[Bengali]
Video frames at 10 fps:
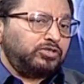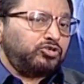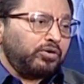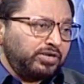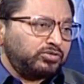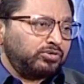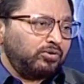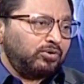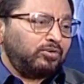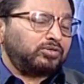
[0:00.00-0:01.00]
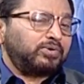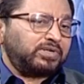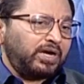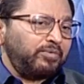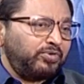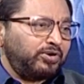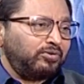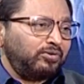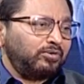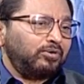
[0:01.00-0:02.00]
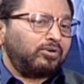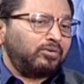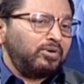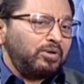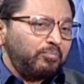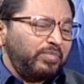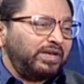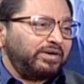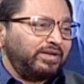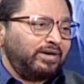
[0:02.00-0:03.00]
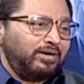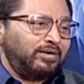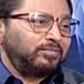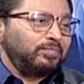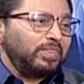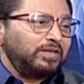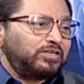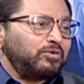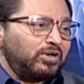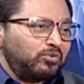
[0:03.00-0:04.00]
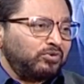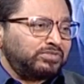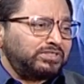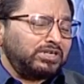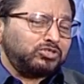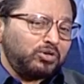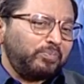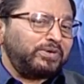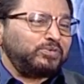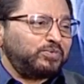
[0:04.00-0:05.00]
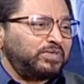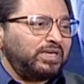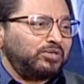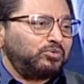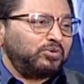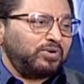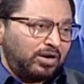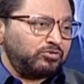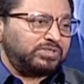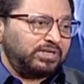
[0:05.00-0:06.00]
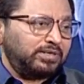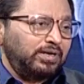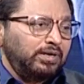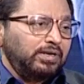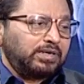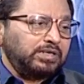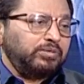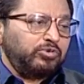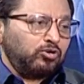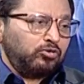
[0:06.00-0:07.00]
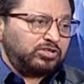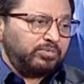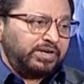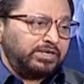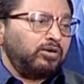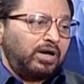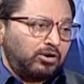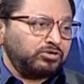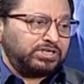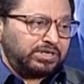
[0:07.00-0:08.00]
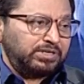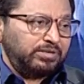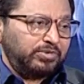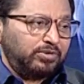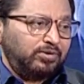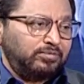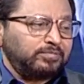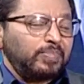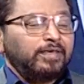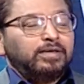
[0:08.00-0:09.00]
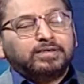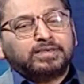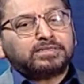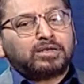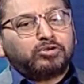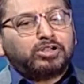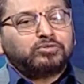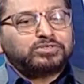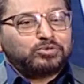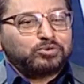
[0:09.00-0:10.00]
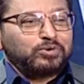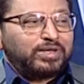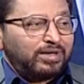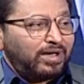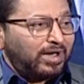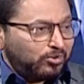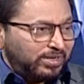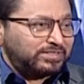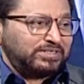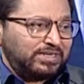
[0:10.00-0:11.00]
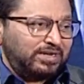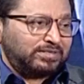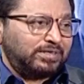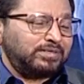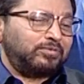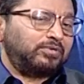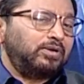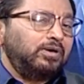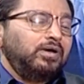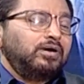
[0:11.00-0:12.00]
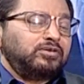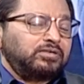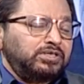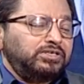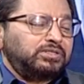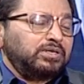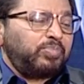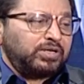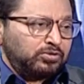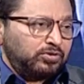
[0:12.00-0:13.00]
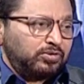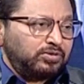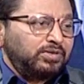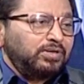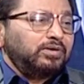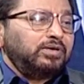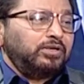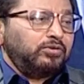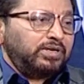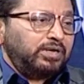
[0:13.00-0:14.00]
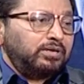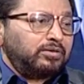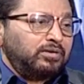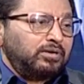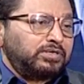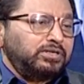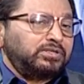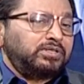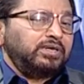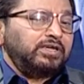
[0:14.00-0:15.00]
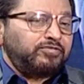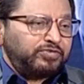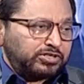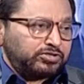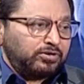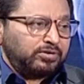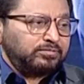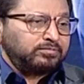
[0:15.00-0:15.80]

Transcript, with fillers: জন্ডিস হলো অথবা টাইফয়েড হলো ম্যালেরিয়া ক্লোসিস এরা সব কিছুর থেকে কিন্তু আকস্মিক কিডনি বিকল হতে পারে এটা হলো আকস্মিক কিডনি বিকল এছাড়া অন্যান্য যে রোগগুলো আরও আছে যেগুলো আসে যেমন কিডনিতে পাথর ইউরিনে কিডনিতে ইনফেকশন